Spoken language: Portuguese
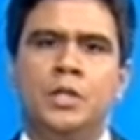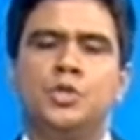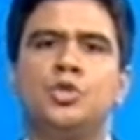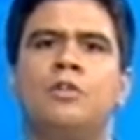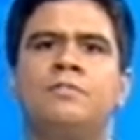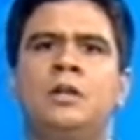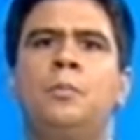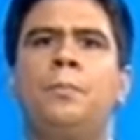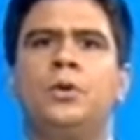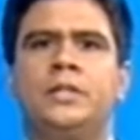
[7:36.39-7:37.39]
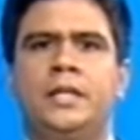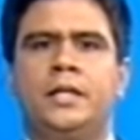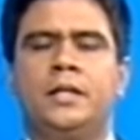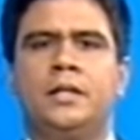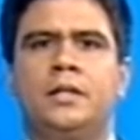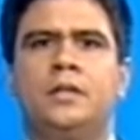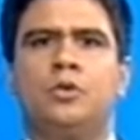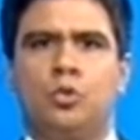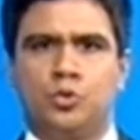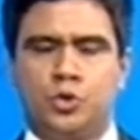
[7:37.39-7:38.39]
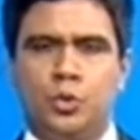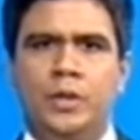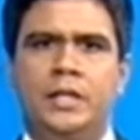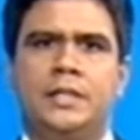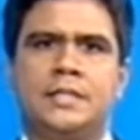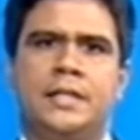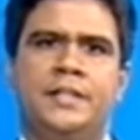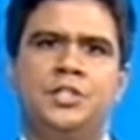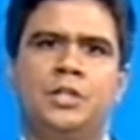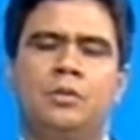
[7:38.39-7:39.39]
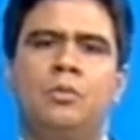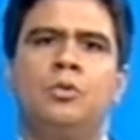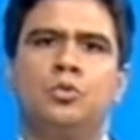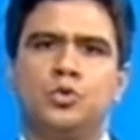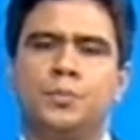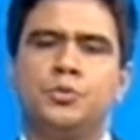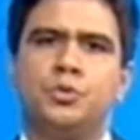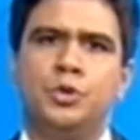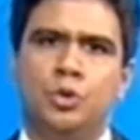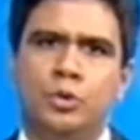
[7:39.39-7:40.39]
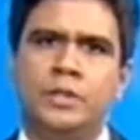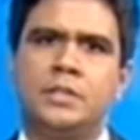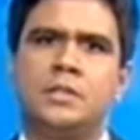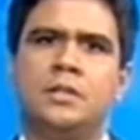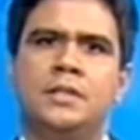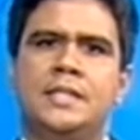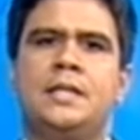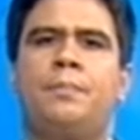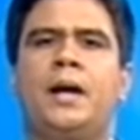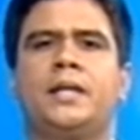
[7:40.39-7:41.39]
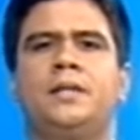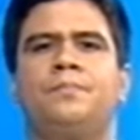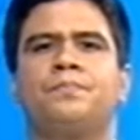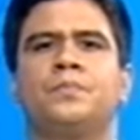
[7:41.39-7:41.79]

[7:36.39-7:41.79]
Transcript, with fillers: só vão poder construir nessa região os possuidores da CEPAC.